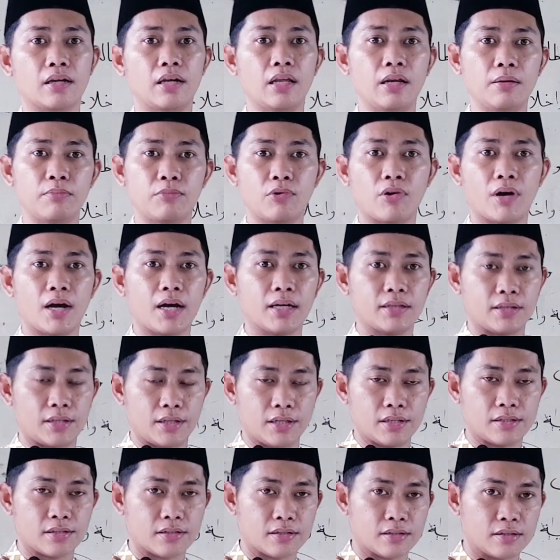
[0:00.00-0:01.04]
ilmu
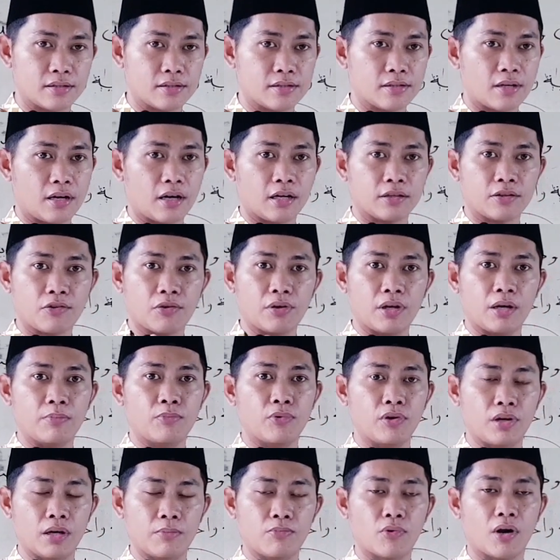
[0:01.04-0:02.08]
hadis atau
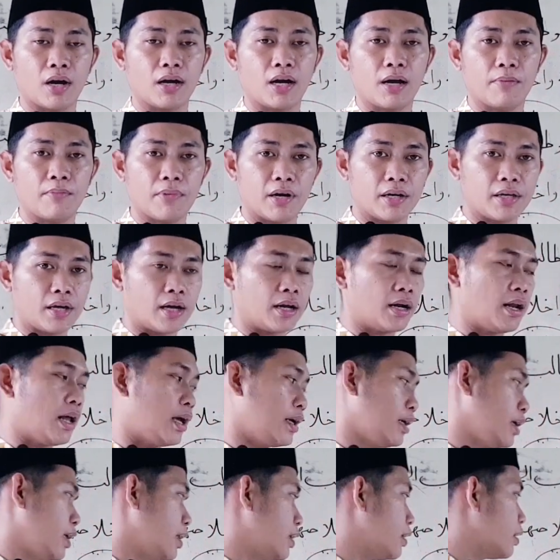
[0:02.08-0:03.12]
ilmu-ilmu agama yang
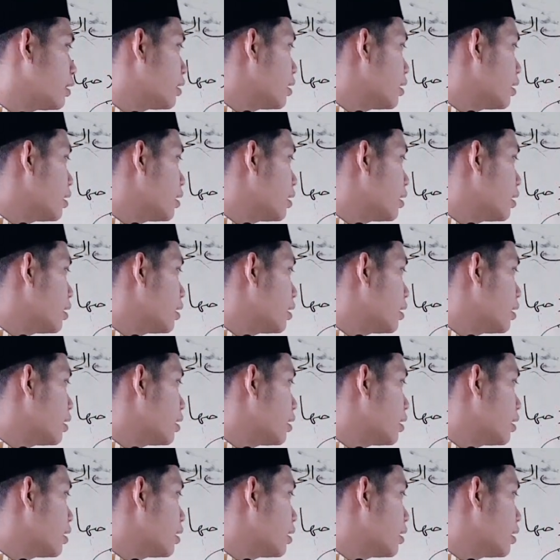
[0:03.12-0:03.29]
lain